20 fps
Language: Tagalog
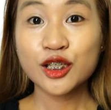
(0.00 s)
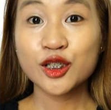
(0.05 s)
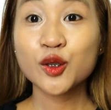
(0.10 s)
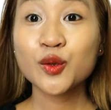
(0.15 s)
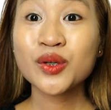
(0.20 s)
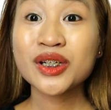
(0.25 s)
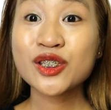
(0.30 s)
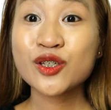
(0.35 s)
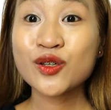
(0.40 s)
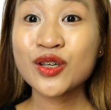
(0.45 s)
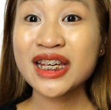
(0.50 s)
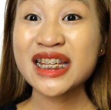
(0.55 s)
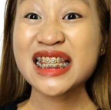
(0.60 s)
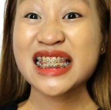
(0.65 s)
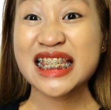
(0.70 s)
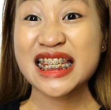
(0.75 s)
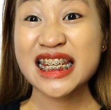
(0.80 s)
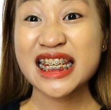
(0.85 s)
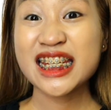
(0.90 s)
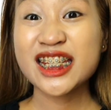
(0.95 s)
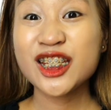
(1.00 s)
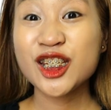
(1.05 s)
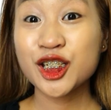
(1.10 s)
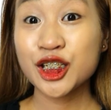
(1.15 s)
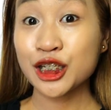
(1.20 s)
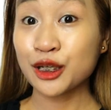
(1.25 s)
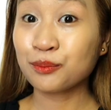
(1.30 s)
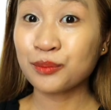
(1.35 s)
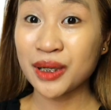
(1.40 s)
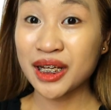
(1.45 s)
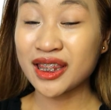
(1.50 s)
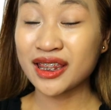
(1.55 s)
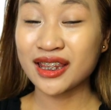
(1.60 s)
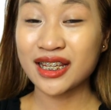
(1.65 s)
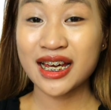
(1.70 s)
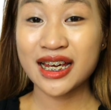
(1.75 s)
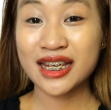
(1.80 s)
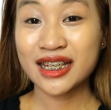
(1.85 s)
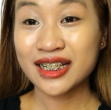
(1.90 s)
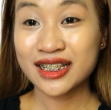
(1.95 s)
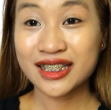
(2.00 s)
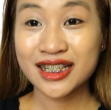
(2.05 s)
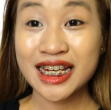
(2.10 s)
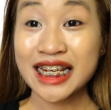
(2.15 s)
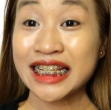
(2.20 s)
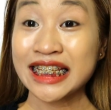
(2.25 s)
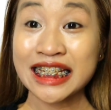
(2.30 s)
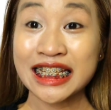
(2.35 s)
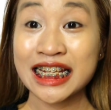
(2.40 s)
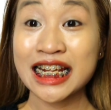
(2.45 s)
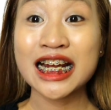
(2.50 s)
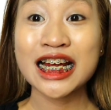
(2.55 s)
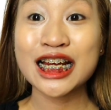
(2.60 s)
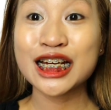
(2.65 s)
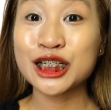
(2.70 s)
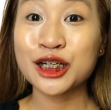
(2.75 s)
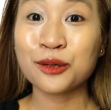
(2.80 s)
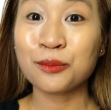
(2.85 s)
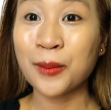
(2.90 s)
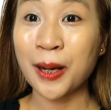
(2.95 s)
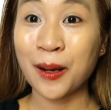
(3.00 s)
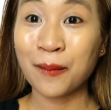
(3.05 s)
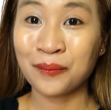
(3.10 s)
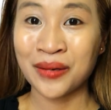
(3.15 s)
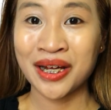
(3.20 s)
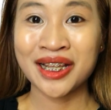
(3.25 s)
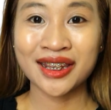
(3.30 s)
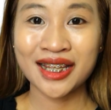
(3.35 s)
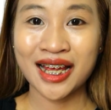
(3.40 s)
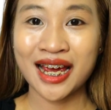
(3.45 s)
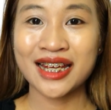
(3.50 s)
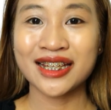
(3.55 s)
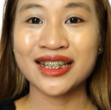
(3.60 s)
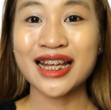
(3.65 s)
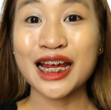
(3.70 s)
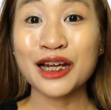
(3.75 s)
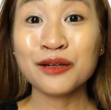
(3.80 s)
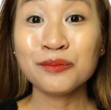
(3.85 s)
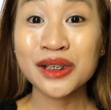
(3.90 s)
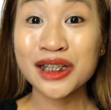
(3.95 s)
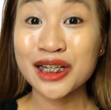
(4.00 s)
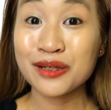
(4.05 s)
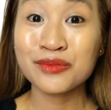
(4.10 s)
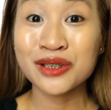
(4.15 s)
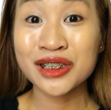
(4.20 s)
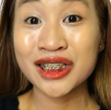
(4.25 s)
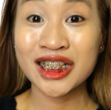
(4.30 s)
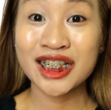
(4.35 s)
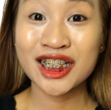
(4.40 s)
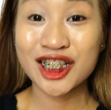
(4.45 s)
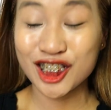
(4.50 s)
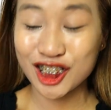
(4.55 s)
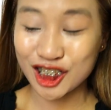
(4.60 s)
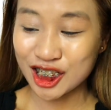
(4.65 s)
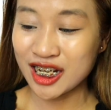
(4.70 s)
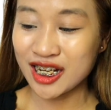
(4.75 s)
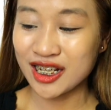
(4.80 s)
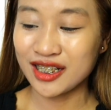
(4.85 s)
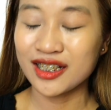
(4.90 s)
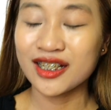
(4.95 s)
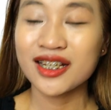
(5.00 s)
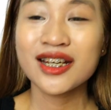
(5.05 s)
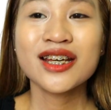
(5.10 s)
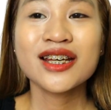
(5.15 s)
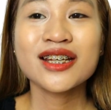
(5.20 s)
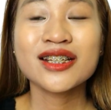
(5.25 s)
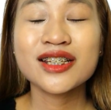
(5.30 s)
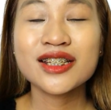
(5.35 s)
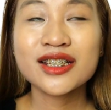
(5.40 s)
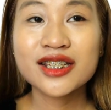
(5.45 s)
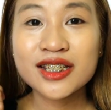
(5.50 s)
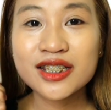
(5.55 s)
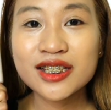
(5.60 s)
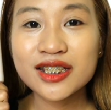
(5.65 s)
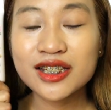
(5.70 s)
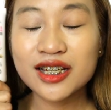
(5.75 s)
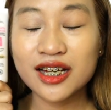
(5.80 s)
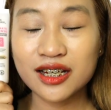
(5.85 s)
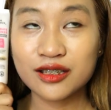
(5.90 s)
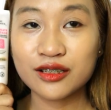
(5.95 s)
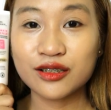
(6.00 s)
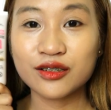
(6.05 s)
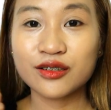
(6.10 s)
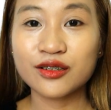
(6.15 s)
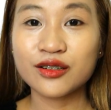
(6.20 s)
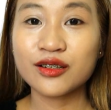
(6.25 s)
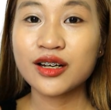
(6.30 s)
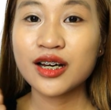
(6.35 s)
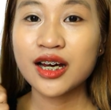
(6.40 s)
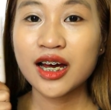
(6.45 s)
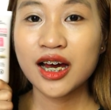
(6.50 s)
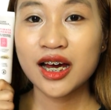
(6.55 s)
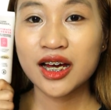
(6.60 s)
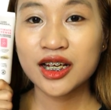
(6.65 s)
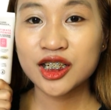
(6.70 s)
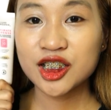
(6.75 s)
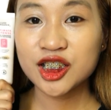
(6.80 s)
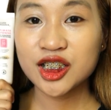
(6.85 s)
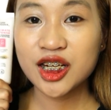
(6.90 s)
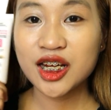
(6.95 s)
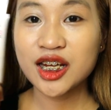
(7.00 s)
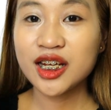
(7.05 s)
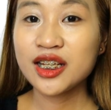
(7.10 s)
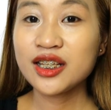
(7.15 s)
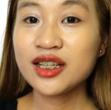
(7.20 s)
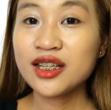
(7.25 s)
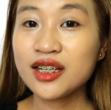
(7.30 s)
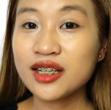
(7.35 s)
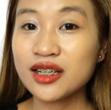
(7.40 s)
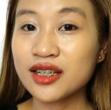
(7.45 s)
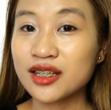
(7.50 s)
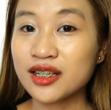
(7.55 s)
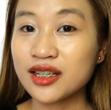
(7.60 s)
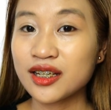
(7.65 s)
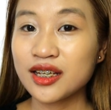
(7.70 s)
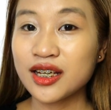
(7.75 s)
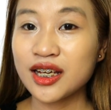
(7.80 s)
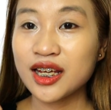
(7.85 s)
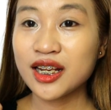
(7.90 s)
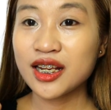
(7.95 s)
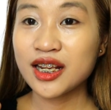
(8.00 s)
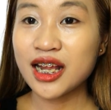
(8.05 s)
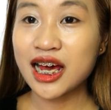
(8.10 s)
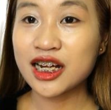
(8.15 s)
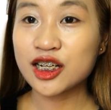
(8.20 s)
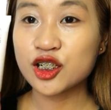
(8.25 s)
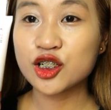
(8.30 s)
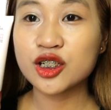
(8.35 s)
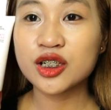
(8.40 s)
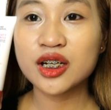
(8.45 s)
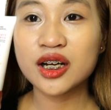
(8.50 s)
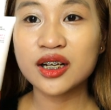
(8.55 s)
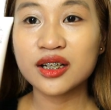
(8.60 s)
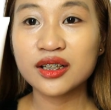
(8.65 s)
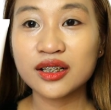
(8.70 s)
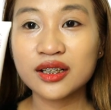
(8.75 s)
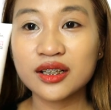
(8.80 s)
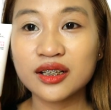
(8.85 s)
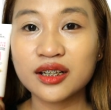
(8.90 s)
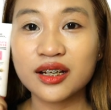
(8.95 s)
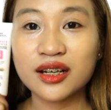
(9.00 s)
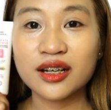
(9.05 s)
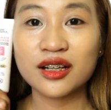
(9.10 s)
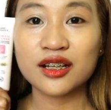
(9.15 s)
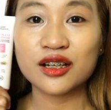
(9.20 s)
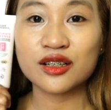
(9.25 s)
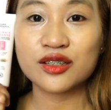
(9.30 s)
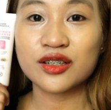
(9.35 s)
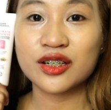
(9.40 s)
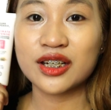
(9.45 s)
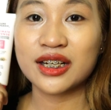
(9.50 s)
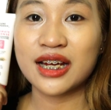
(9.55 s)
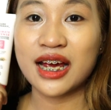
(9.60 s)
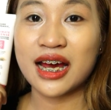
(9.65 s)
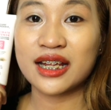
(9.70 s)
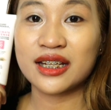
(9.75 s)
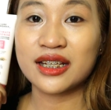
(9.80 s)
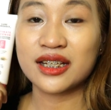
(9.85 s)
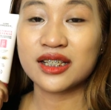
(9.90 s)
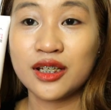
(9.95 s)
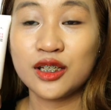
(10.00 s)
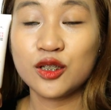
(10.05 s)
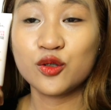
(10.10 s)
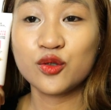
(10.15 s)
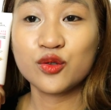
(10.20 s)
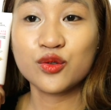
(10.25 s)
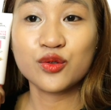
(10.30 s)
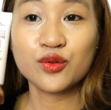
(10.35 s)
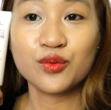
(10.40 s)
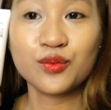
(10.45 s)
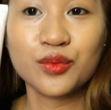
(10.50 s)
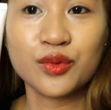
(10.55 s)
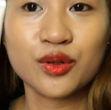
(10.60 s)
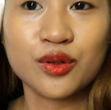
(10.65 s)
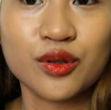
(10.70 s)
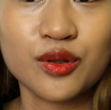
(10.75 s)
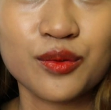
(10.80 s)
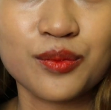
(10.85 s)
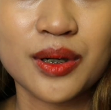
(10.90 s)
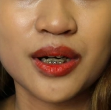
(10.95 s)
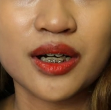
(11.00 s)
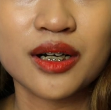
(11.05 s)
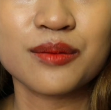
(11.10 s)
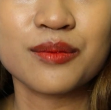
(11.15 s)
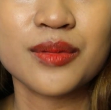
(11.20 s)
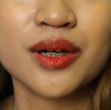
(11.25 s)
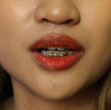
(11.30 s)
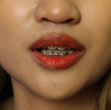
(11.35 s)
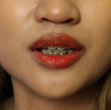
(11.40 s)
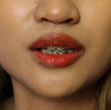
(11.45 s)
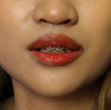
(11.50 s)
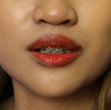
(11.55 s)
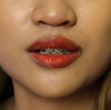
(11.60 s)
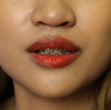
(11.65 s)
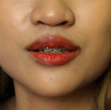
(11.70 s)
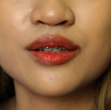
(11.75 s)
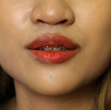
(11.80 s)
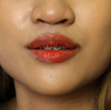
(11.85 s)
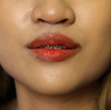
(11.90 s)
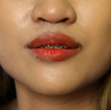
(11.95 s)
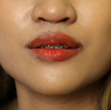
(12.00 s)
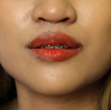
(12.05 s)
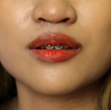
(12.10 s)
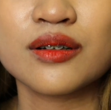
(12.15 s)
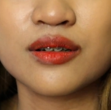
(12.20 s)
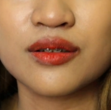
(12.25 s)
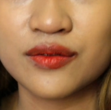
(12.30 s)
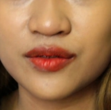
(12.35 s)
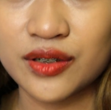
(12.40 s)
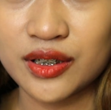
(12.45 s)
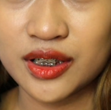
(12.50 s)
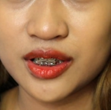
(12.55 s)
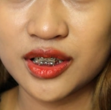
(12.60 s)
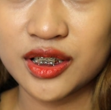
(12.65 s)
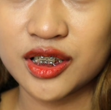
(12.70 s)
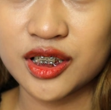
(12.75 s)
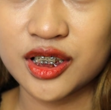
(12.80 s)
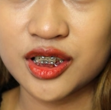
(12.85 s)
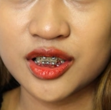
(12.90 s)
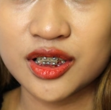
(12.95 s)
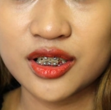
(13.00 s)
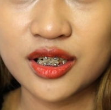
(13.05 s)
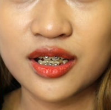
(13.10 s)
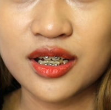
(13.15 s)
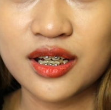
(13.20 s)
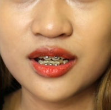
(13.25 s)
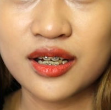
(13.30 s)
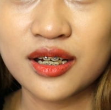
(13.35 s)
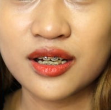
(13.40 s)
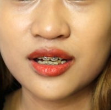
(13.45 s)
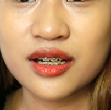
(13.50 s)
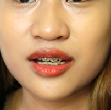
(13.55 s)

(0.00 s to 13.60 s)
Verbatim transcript: So, as you can see, hindi siya pantay kasi hindi talaga siya papantay dahil mag-iba sila ng shade. This is, ano, shade in natural kay Lux Organic. Izo-zoom ko para makita niyo yung coverage niya.